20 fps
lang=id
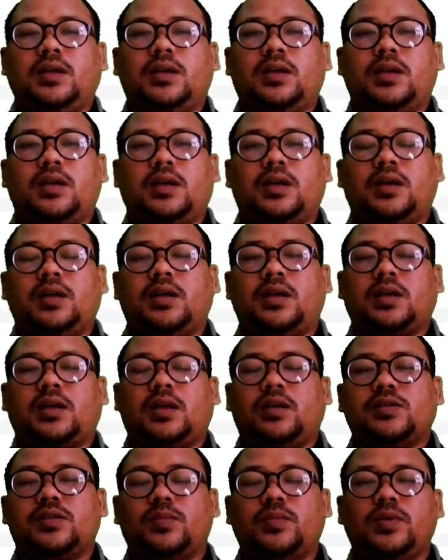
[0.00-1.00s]
Uh,
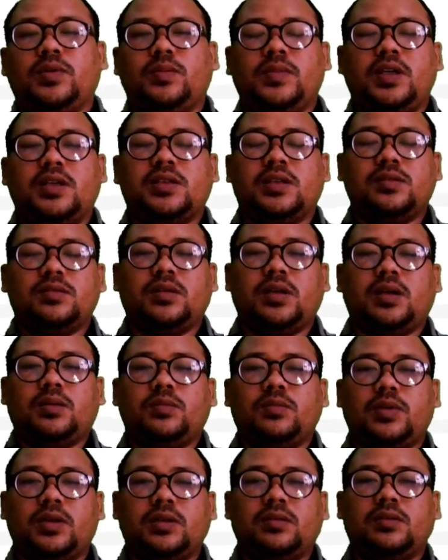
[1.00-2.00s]
kalau sebelumnya saya sudah
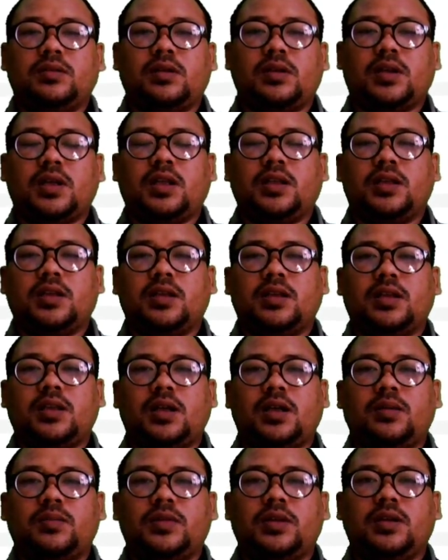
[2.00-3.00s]
membuat tutorial
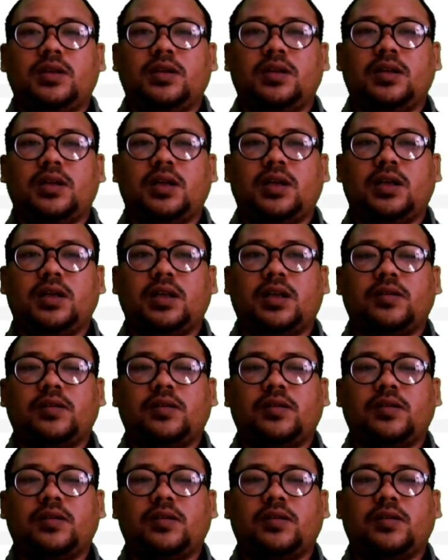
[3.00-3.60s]
tentang mendelai